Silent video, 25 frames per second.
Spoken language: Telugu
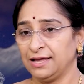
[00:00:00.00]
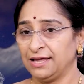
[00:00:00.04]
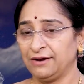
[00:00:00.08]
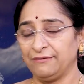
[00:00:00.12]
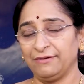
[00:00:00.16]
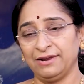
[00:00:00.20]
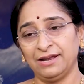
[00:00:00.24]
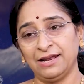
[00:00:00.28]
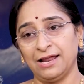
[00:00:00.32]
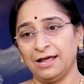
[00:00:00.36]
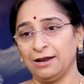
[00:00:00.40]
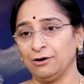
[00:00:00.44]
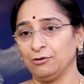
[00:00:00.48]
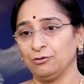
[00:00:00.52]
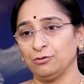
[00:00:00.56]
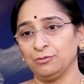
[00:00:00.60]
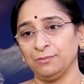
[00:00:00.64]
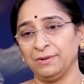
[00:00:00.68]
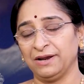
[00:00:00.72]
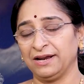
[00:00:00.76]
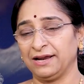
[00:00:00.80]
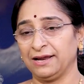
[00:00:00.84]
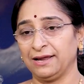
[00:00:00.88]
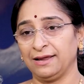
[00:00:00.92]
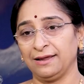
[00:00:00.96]
ఇరవై నాలుగు
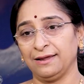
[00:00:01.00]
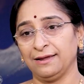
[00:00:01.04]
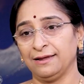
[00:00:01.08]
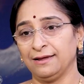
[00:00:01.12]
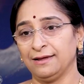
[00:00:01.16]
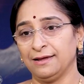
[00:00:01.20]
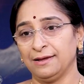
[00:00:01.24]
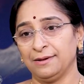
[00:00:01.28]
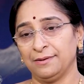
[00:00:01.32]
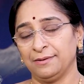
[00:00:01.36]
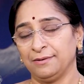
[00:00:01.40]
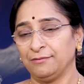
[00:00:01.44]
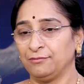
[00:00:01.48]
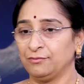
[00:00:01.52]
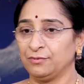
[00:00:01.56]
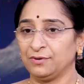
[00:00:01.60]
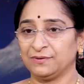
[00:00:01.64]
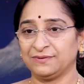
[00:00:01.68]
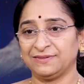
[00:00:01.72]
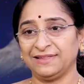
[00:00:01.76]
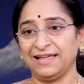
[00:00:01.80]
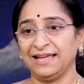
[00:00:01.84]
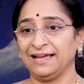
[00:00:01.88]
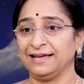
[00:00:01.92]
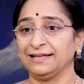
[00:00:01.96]
మనకి వస్తూ
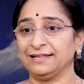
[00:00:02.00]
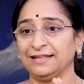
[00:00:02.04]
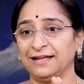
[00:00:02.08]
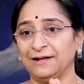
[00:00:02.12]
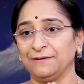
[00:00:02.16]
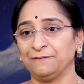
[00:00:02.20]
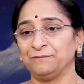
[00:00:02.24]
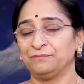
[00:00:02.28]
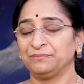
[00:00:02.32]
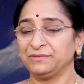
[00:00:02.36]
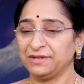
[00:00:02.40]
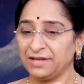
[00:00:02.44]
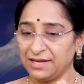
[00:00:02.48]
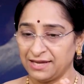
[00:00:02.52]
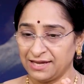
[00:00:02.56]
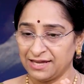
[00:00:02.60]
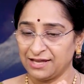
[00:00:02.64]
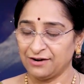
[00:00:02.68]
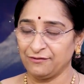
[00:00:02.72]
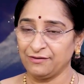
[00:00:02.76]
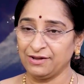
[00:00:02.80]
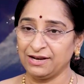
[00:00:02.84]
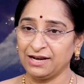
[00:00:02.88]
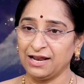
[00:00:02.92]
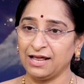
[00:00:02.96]
వస్తాయి కదా ఈ
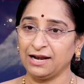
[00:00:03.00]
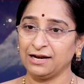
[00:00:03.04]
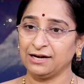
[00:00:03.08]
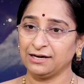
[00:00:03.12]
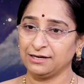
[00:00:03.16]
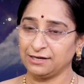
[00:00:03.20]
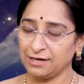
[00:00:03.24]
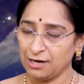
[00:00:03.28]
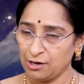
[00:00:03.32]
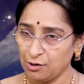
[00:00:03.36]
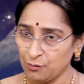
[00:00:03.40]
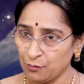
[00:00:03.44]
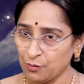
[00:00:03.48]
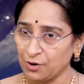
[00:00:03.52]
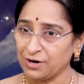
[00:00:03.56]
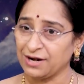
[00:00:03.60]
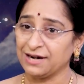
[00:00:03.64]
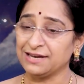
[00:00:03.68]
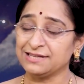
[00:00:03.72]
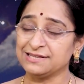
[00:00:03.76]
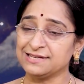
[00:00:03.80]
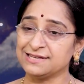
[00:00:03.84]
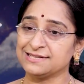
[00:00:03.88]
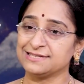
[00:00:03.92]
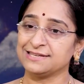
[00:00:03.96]
ఇరవై నాలుగిట్లలో
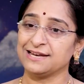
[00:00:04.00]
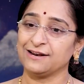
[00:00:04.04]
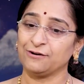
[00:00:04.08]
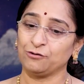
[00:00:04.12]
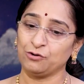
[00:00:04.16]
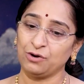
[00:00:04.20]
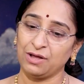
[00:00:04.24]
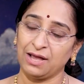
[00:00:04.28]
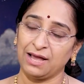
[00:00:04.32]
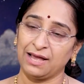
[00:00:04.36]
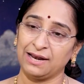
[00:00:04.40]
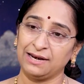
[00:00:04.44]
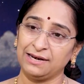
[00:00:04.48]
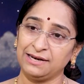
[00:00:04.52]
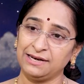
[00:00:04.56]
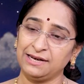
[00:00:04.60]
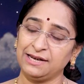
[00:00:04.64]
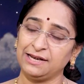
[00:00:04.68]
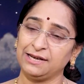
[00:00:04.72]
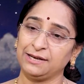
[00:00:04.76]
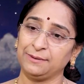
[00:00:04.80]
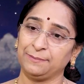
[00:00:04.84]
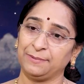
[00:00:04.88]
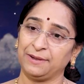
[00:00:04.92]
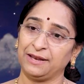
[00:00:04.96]
ఒకటి చేసినా కూడా
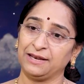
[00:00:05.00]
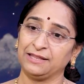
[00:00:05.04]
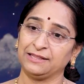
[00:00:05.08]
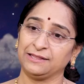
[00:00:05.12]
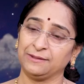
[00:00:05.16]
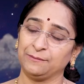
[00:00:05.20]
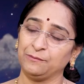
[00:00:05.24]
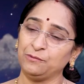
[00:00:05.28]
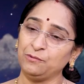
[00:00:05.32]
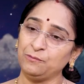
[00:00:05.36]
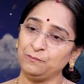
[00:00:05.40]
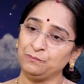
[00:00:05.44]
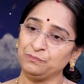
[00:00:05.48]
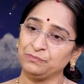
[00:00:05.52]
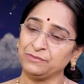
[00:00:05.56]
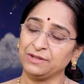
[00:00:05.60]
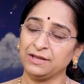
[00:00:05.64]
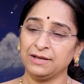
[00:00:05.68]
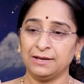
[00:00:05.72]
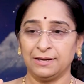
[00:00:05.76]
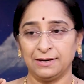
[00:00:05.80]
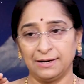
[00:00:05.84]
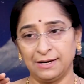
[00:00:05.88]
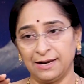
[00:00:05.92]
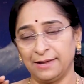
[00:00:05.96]
అన్నిటి ఫలితము
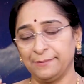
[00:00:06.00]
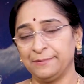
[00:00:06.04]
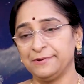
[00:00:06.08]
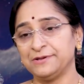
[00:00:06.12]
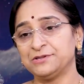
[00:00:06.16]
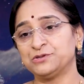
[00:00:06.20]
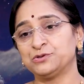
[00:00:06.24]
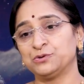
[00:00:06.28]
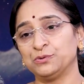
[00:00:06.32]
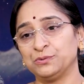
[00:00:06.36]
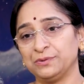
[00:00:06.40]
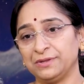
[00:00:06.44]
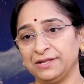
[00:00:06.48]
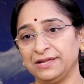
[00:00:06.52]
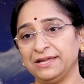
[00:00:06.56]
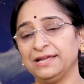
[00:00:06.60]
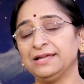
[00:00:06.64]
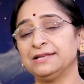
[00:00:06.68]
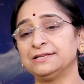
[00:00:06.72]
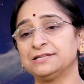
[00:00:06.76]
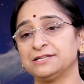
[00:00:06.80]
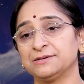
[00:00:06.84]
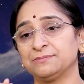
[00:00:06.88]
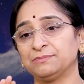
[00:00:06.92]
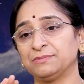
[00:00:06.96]
లభిస్తుంది
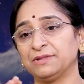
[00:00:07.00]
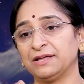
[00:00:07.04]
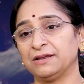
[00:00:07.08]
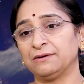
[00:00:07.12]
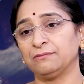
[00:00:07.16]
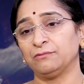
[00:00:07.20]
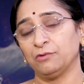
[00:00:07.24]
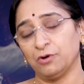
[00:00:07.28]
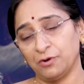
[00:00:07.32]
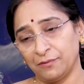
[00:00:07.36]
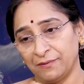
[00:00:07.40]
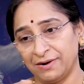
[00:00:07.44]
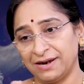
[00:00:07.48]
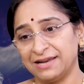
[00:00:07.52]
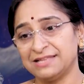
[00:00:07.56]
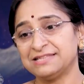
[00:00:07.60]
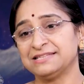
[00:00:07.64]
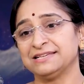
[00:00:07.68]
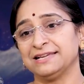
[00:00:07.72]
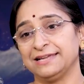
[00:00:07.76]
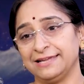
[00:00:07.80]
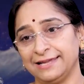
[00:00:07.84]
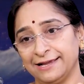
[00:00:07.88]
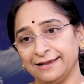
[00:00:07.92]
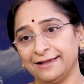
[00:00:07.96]
అని చెప్తారు ఒకవేళ
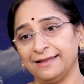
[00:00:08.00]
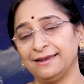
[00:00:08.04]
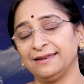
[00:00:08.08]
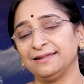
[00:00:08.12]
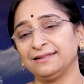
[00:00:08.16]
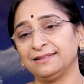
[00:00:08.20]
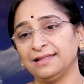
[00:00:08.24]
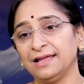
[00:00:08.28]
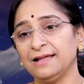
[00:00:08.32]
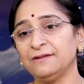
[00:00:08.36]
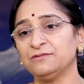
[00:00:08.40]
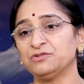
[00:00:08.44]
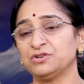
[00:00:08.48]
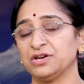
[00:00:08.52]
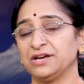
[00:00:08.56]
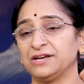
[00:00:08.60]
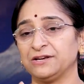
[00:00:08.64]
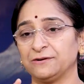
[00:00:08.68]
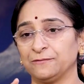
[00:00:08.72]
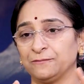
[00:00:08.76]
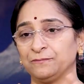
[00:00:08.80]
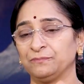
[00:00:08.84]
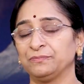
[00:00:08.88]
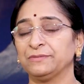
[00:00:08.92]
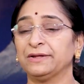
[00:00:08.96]
చేయగలిగితే
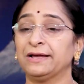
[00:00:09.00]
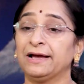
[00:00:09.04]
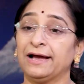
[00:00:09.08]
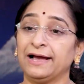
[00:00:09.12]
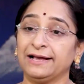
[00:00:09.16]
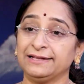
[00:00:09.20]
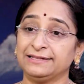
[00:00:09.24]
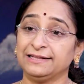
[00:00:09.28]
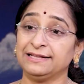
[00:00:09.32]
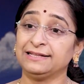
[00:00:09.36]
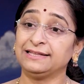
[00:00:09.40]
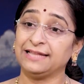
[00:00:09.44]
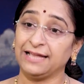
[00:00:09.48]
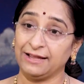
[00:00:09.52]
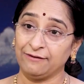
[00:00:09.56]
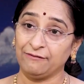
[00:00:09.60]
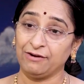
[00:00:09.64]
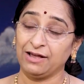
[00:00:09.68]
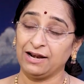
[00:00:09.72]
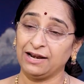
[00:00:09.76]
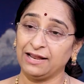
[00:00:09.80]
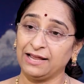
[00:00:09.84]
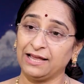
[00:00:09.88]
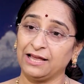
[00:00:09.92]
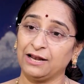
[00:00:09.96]
చేయటం అయితే
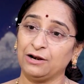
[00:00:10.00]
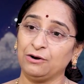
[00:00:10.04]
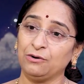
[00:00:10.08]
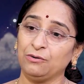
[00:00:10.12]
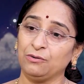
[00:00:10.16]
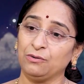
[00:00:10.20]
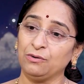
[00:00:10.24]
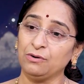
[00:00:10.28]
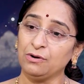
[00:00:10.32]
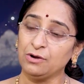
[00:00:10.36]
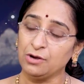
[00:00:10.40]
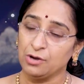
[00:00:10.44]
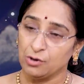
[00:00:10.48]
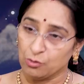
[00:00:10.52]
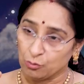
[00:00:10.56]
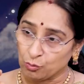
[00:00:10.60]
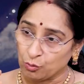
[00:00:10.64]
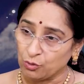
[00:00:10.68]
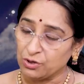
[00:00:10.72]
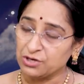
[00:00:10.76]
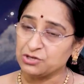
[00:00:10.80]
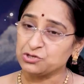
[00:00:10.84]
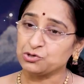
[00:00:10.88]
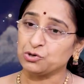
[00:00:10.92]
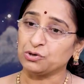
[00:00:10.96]
దేవాలయాల్లో
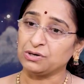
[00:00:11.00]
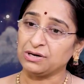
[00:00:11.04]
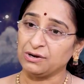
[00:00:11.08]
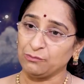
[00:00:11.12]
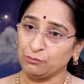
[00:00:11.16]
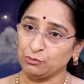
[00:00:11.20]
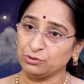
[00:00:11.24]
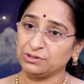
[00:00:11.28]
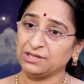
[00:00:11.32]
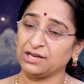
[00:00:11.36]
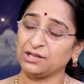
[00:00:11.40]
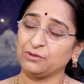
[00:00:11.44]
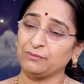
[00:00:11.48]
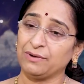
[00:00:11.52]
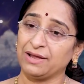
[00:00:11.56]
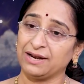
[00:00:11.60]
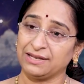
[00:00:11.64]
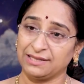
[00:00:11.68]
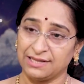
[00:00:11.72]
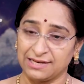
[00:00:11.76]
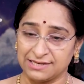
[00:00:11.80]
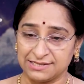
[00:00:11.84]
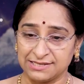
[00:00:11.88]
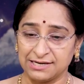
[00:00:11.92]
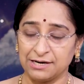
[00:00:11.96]
కొన్ని చోట్ల ఉత్తర ద్వార
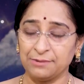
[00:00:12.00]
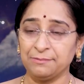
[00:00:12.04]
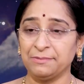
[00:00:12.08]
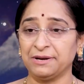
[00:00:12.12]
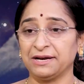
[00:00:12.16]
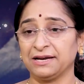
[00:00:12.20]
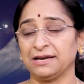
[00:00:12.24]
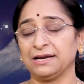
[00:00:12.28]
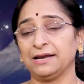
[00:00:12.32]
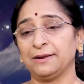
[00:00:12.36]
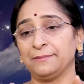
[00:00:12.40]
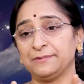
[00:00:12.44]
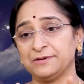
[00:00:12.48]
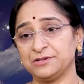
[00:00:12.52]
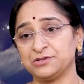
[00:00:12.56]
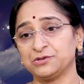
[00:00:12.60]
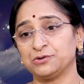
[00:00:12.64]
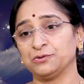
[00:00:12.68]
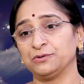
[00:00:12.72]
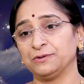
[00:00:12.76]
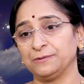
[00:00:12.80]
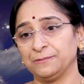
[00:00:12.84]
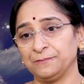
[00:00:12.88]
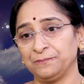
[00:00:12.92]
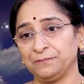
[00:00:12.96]
దర్శనం మనకి
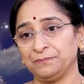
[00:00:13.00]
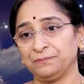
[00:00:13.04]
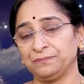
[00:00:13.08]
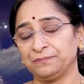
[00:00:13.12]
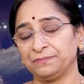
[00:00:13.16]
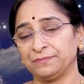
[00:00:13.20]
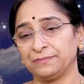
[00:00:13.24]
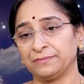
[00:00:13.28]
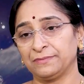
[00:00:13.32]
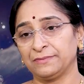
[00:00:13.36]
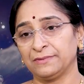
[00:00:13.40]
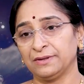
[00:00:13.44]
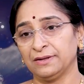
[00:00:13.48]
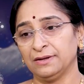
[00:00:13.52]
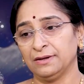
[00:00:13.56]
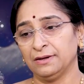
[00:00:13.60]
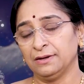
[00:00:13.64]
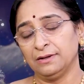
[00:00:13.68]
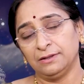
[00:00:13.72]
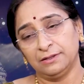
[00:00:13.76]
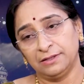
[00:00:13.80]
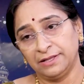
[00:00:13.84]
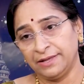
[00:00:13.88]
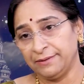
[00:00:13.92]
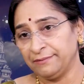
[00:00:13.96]
లభిస్తుంది అవునవును
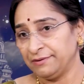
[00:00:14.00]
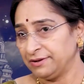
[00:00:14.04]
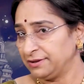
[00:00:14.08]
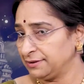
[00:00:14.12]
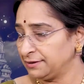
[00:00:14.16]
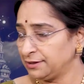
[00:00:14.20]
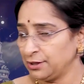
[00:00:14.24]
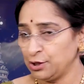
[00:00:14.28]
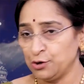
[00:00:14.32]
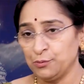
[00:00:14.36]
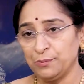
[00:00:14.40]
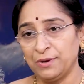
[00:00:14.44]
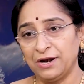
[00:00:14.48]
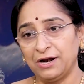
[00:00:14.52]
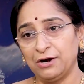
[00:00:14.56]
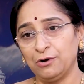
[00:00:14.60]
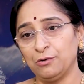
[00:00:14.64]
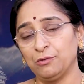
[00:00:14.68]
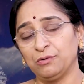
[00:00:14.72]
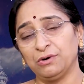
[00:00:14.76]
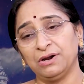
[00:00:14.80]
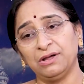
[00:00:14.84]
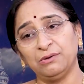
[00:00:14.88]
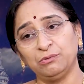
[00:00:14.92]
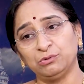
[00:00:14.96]
ఈవెన్
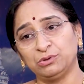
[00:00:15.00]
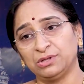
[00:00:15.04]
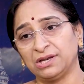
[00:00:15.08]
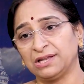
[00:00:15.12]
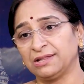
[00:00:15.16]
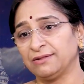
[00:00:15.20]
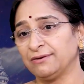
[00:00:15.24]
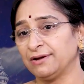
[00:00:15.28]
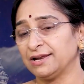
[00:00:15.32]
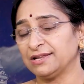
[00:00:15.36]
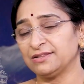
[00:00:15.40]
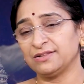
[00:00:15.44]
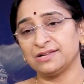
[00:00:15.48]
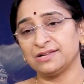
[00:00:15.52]
తిరుమలలో కూడా ఉత్తర ద్వార